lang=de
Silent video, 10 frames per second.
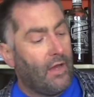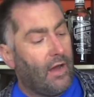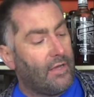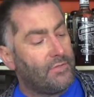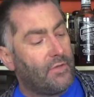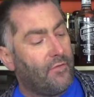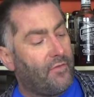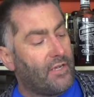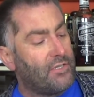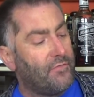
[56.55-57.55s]
Also die
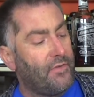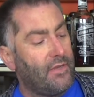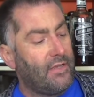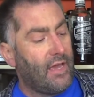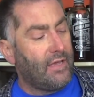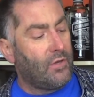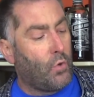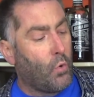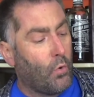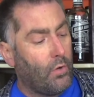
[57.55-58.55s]
Flasche finde ich echt
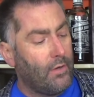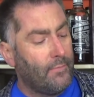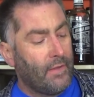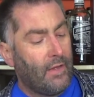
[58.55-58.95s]
cool.